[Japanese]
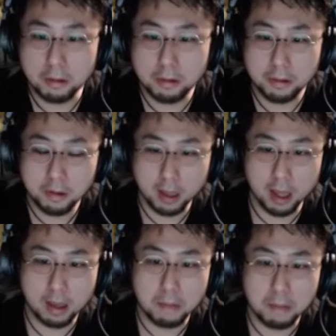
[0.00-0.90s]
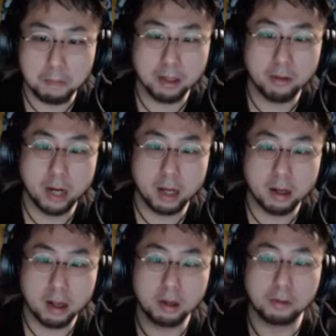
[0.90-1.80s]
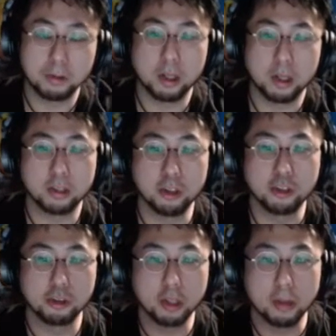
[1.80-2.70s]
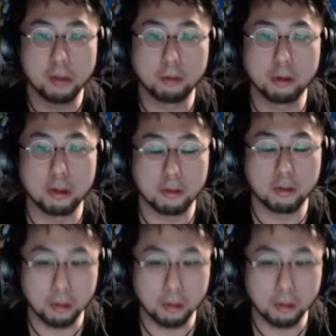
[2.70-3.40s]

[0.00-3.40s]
世間一般では、リンゴも梨も一緒の食べ物ですよ。